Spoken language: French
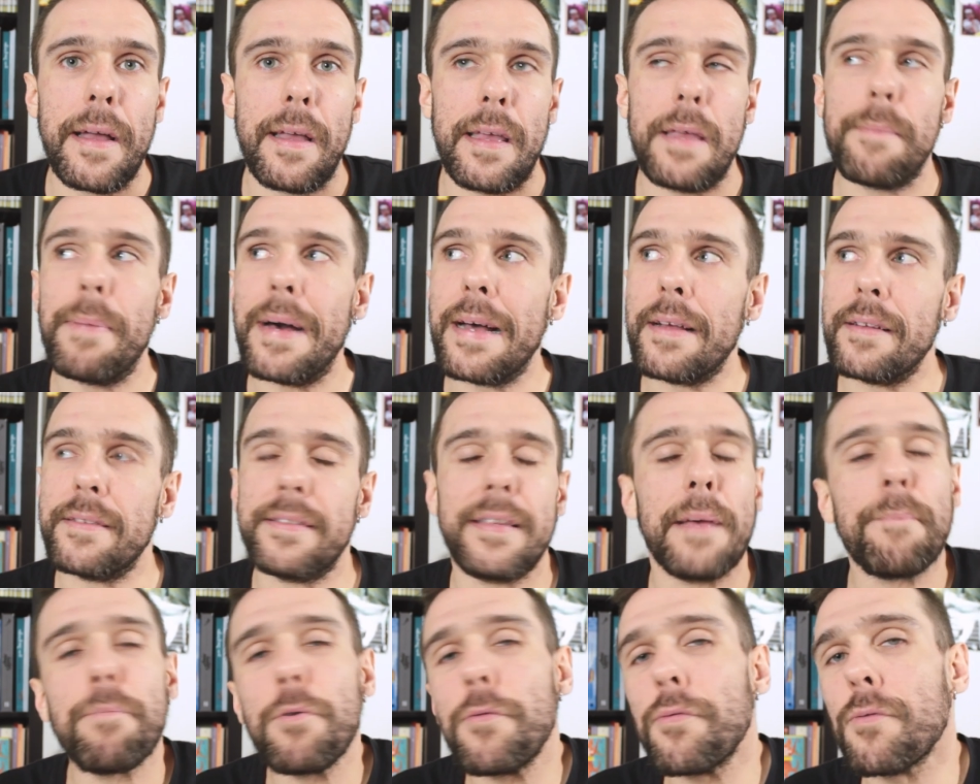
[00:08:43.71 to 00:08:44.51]
Eh ben,
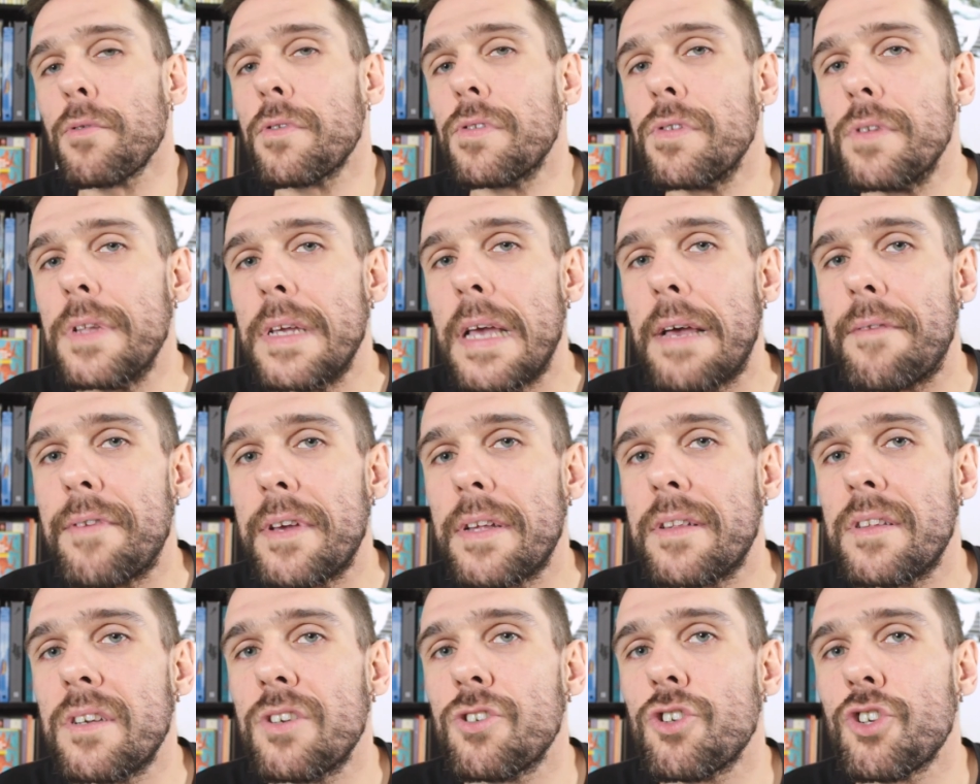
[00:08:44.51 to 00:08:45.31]
ça peut fonctionner
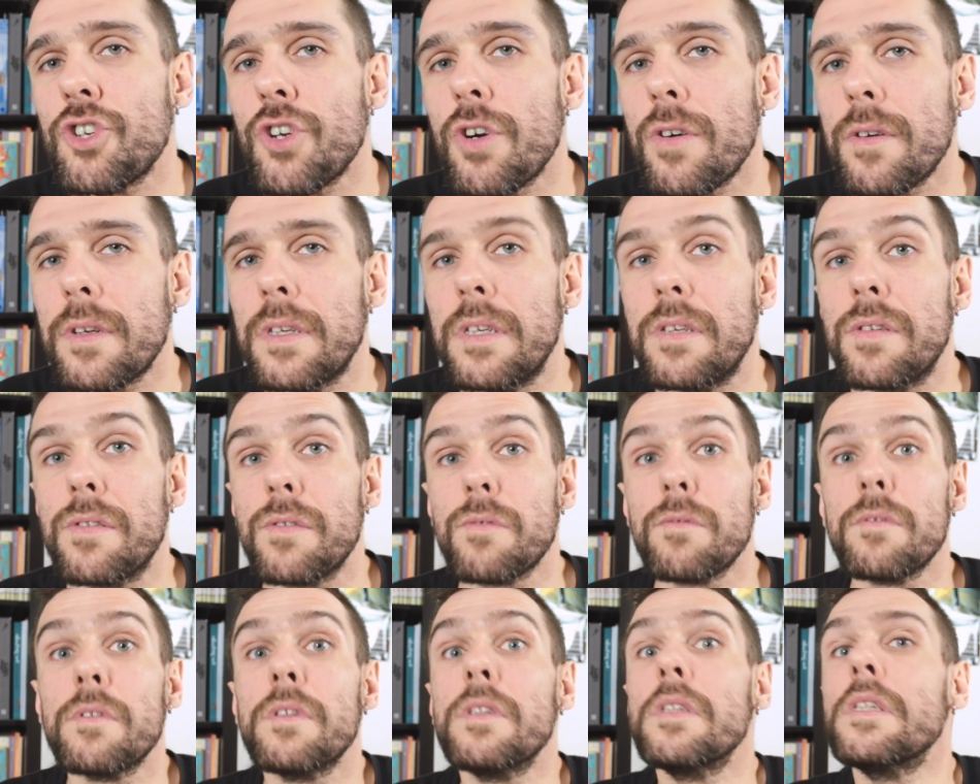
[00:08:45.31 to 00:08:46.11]
avec des gens qui
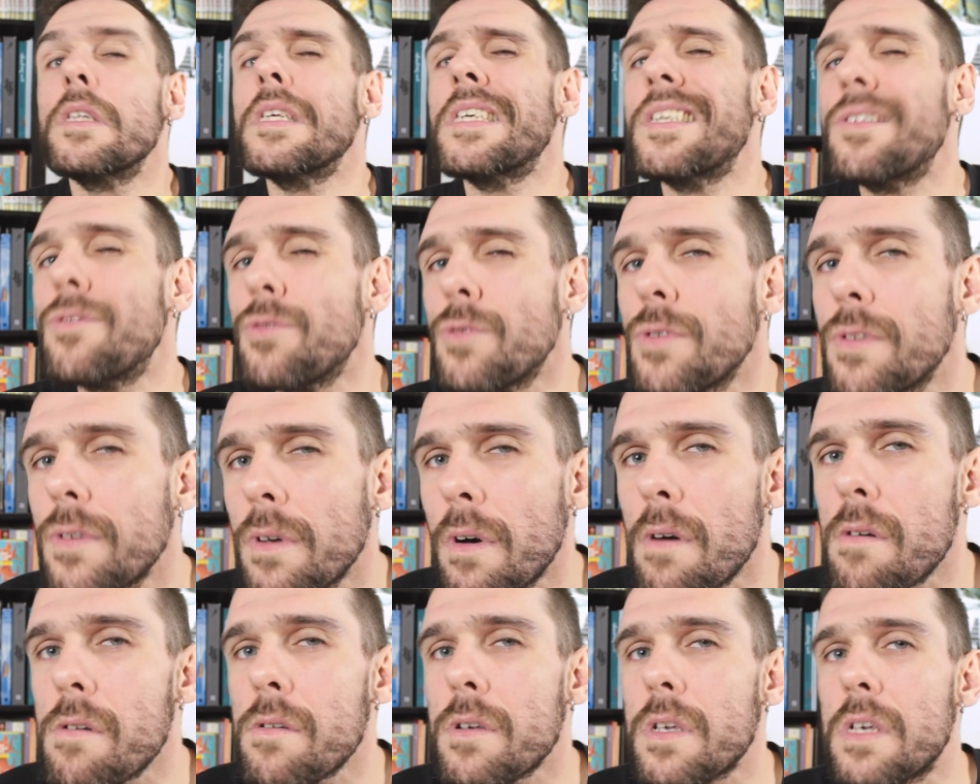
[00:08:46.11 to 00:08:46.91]
sont nés
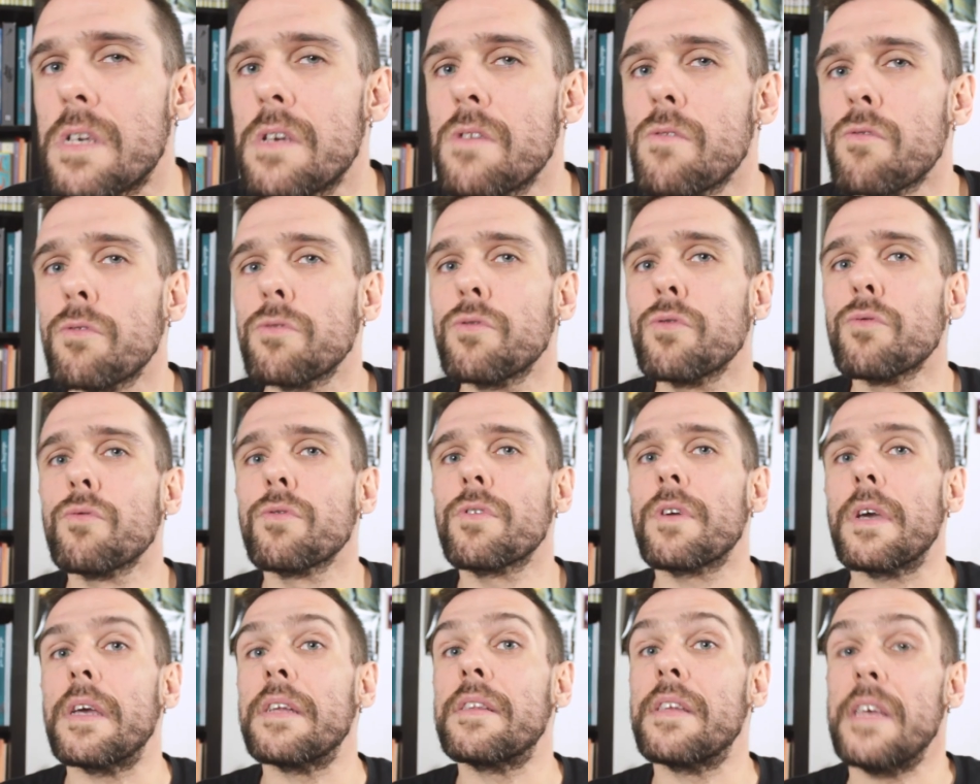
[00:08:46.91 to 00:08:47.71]
dedans, qui ont
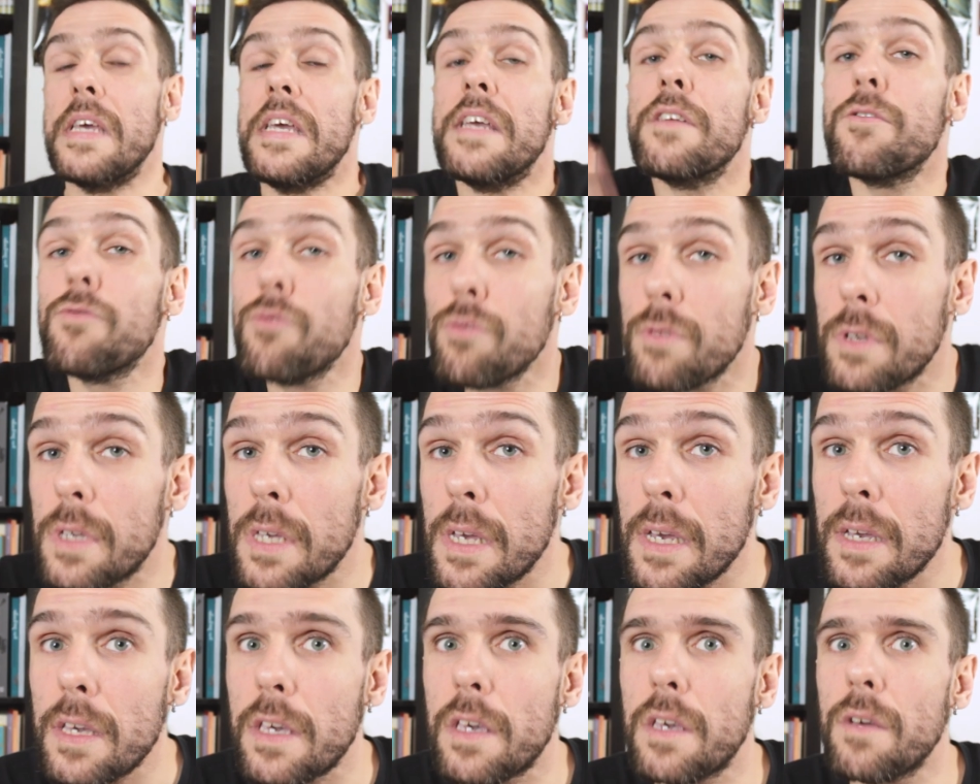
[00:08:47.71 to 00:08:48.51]
donc été
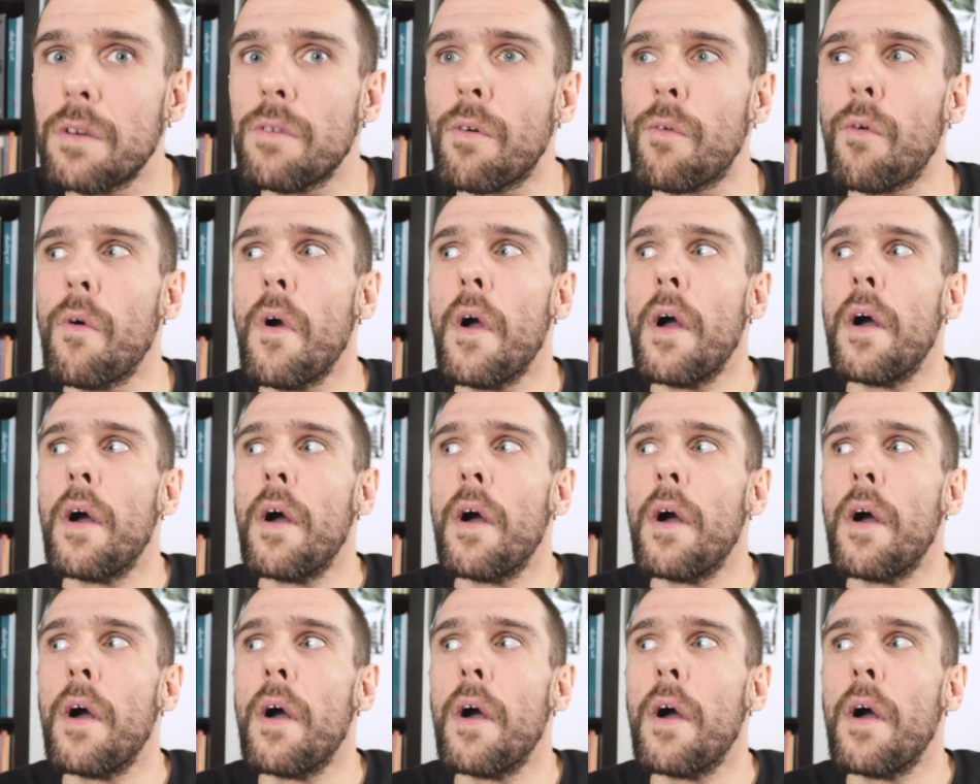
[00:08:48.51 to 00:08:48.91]
éduqués, qui ont